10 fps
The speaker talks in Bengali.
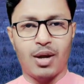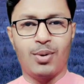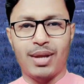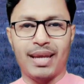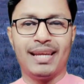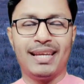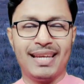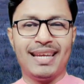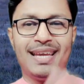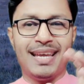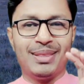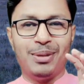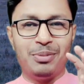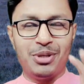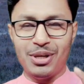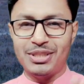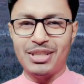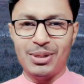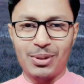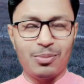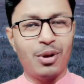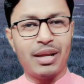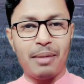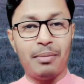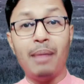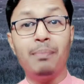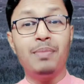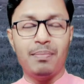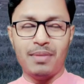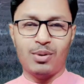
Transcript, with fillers: ওকে তো বিষয়টা হচ্ছে এরকম অনেকে আবার আমতা আমতা